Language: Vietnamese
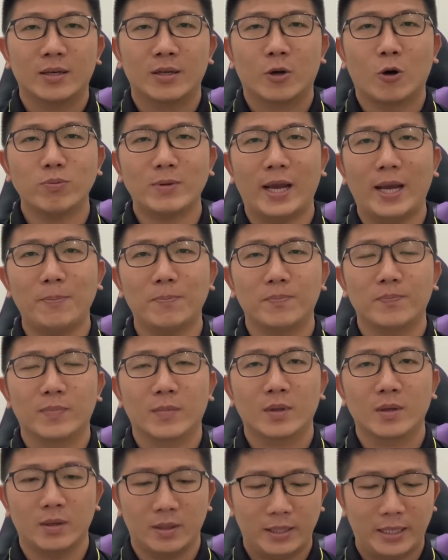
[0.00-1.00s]
cốt thép
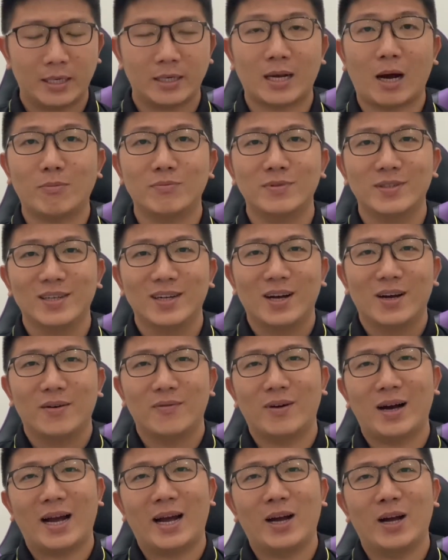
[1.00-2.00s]
nhân công
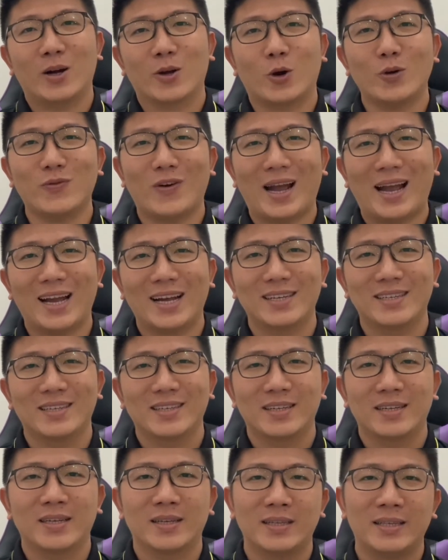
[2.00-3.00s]
và cốt pha
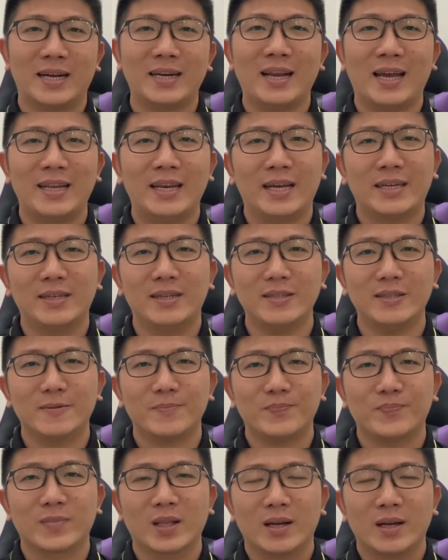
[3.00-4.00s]
vấn đề điện nước
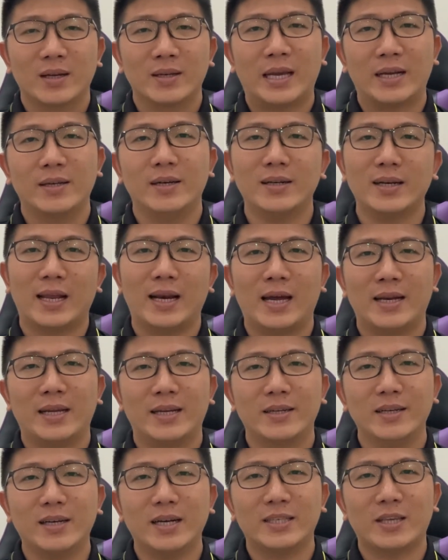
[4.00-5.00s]
điện nước này là
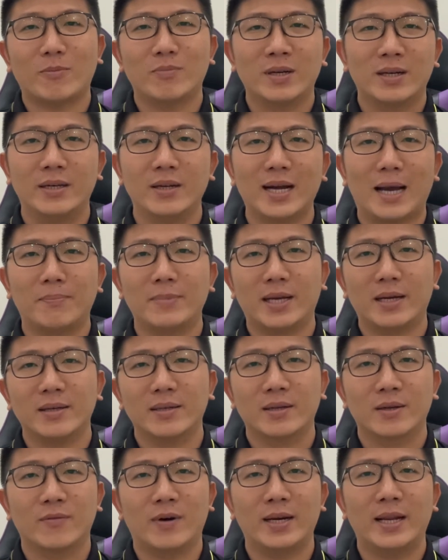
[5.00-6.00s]
điện nước ở trong nước âm nha
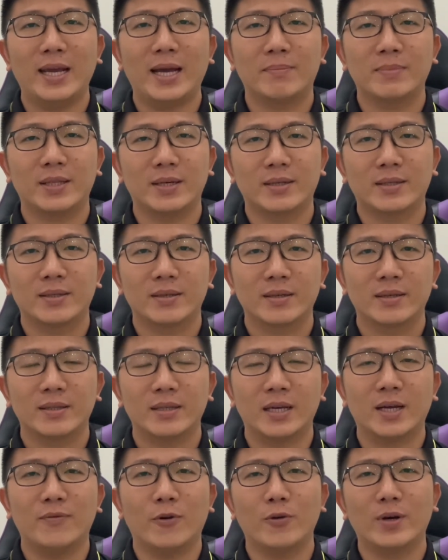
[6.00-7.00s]
và đế âm tường
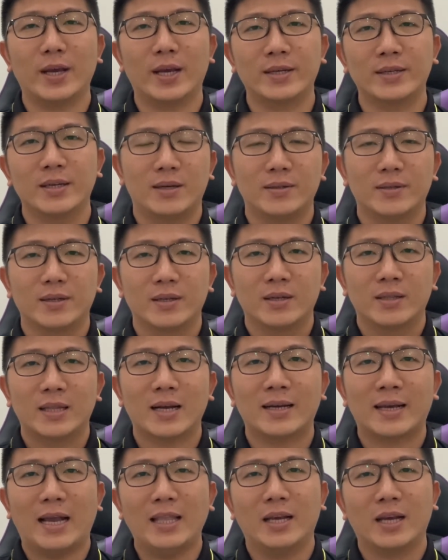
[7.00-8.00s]
những cái phụ kiện
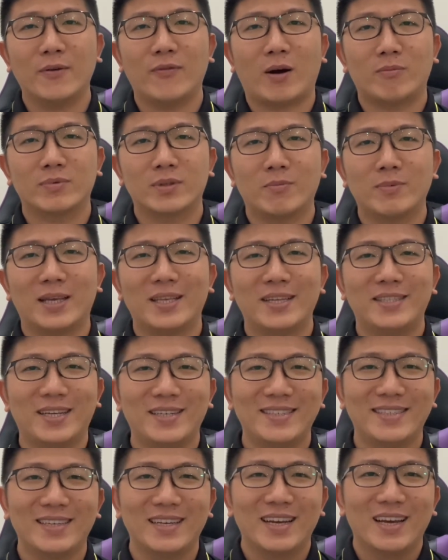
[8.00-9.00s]
tất cả những cái phòng trong nhà vệ
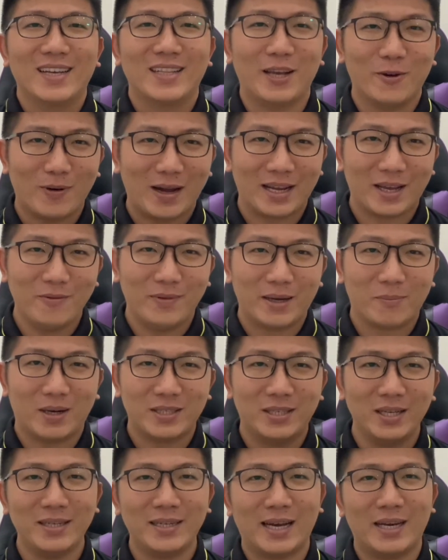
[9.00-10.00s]
sinh thì ngoài cái việc mà
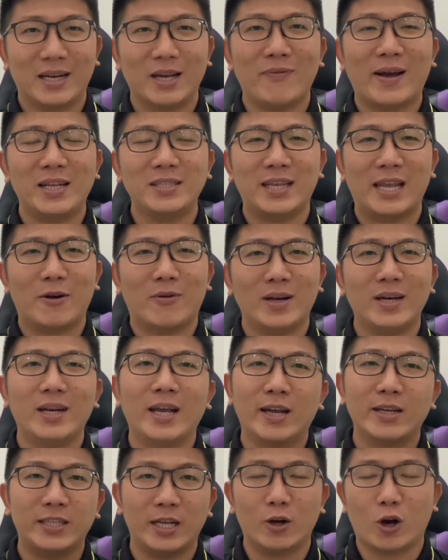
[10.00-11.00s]
xích ra được cái file Excel á nó
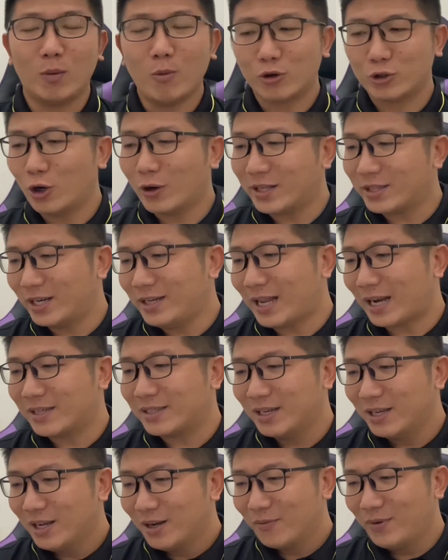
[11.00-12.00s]
sẽ có một số cái tính năng
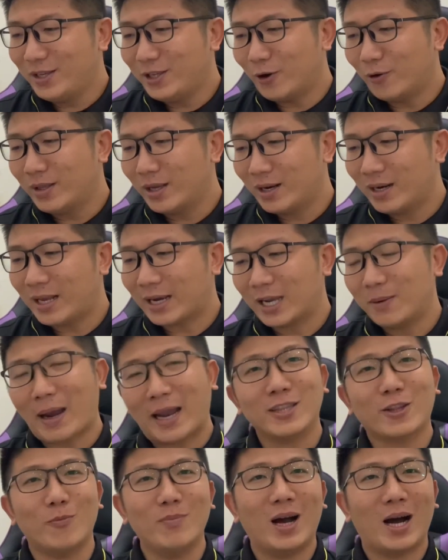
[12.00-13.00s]
ví dụ như là các
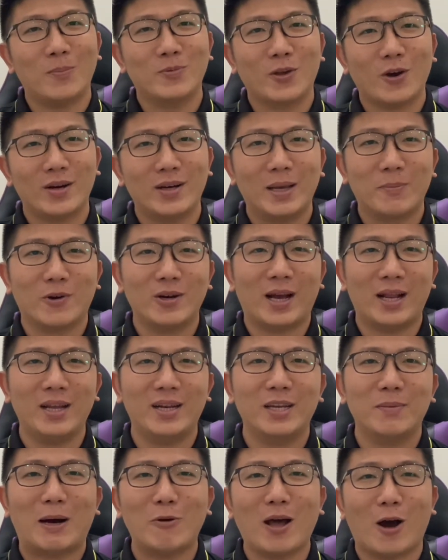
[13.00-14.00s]
bạn tổng hợp cho anh em có thể là
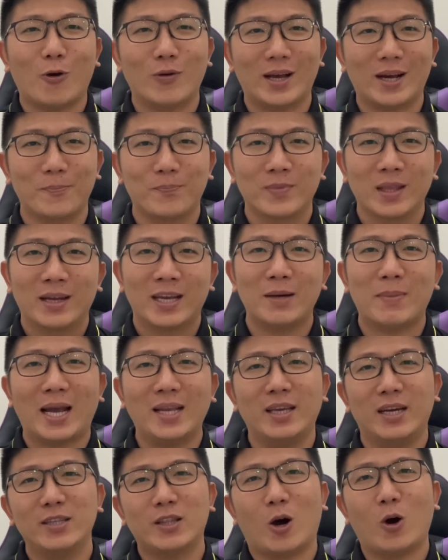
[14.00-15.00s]
đi báo thầu nè các bạn
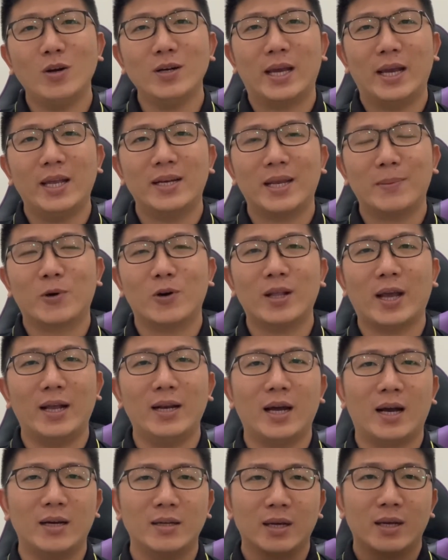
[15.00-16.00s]
dự toán để anh em có thể
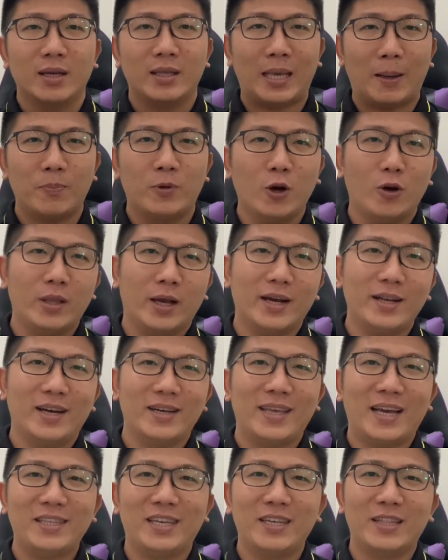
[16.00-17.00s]
là nhập vô những cái
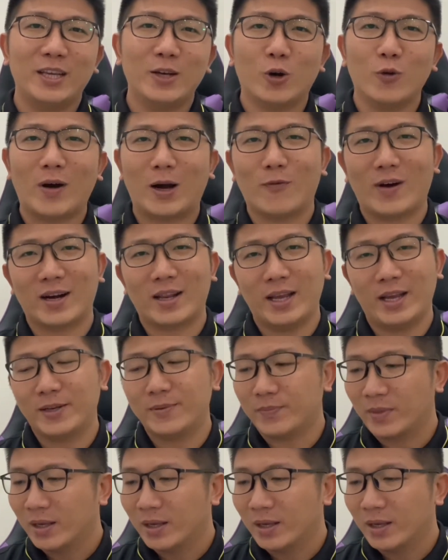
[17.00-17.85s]
đơn giá chi tiết của phần hoàn thiện